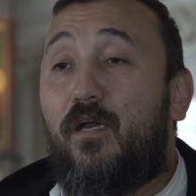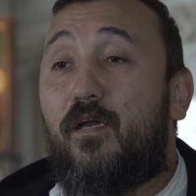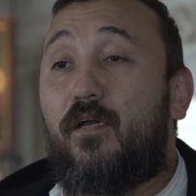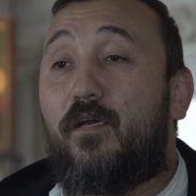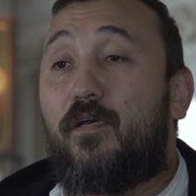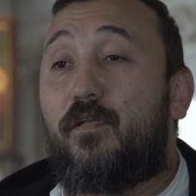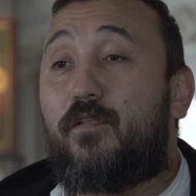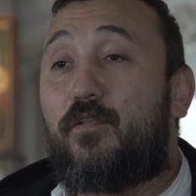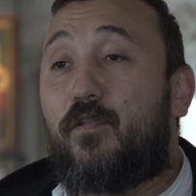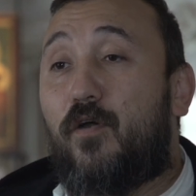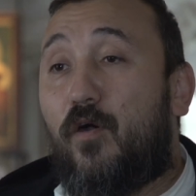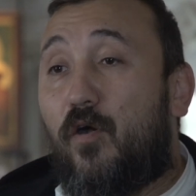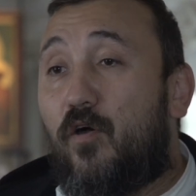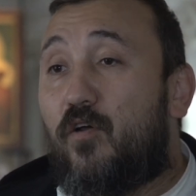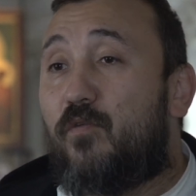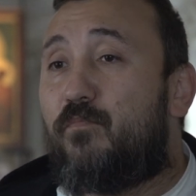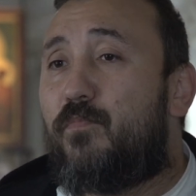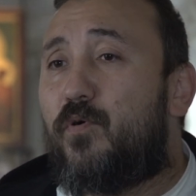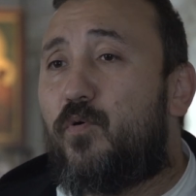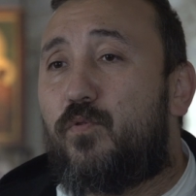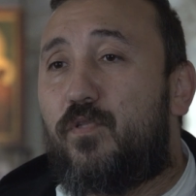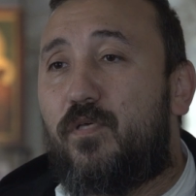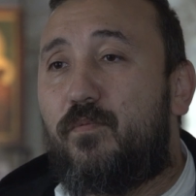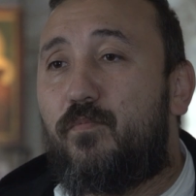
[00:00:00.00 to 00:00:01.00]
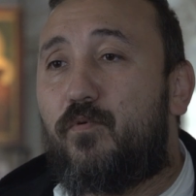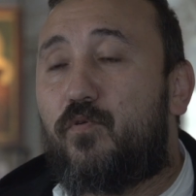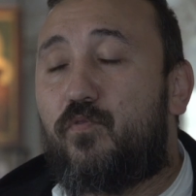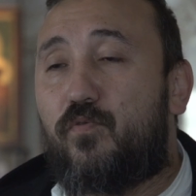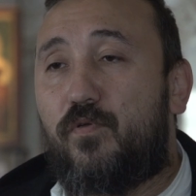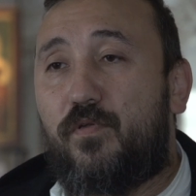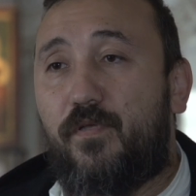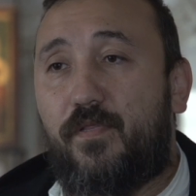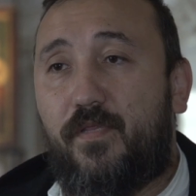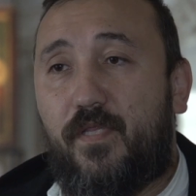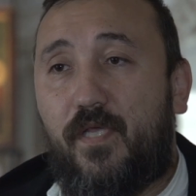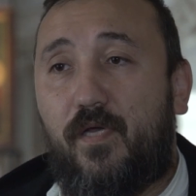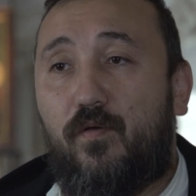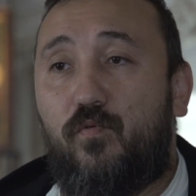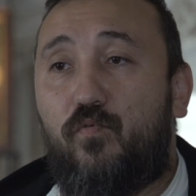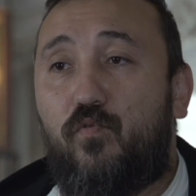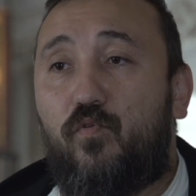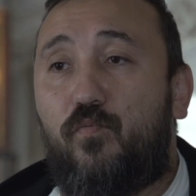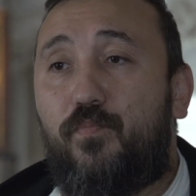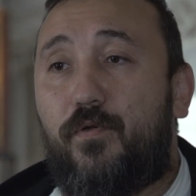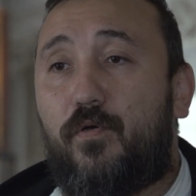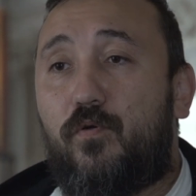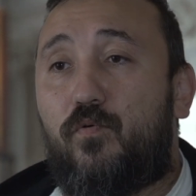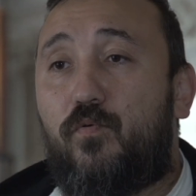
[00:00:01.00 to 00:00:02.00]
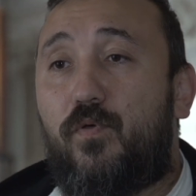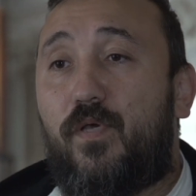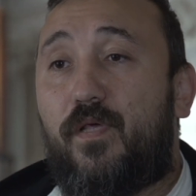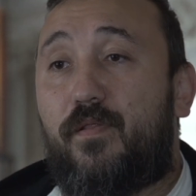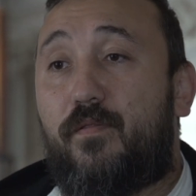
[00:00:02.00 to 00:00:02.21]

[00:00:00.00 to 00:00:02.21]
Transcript: Y, to on był tym, który stał u progu